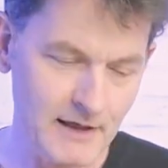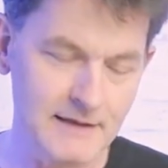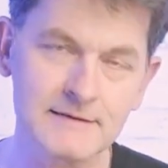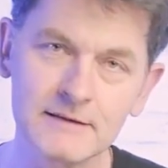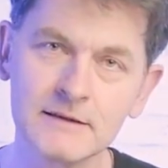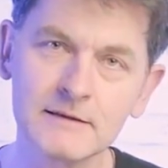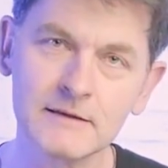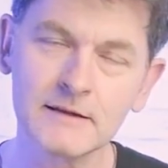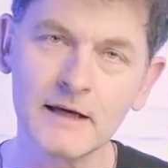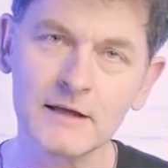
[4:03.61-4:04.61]
Eins in,
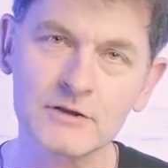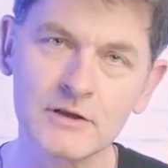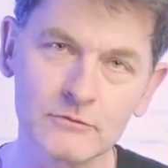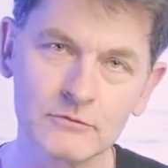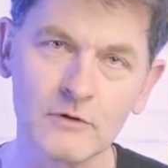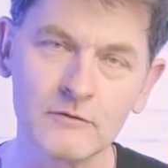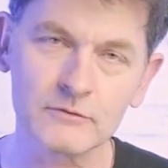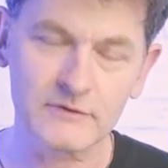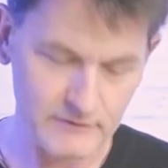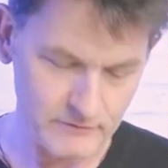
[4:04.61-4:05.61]
in der Einstellung
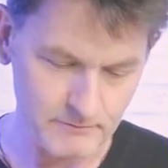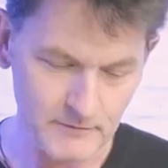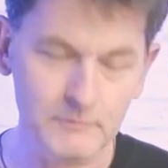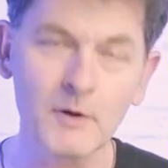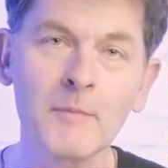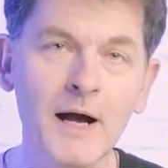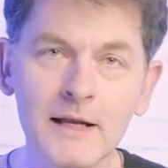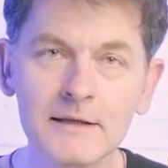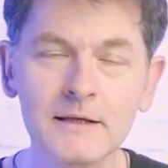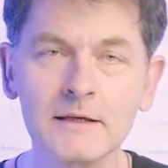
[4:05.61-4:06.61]
RAW-Fotos, also im, im
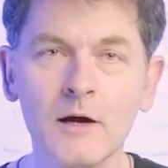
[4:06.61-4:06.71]
normalen äh,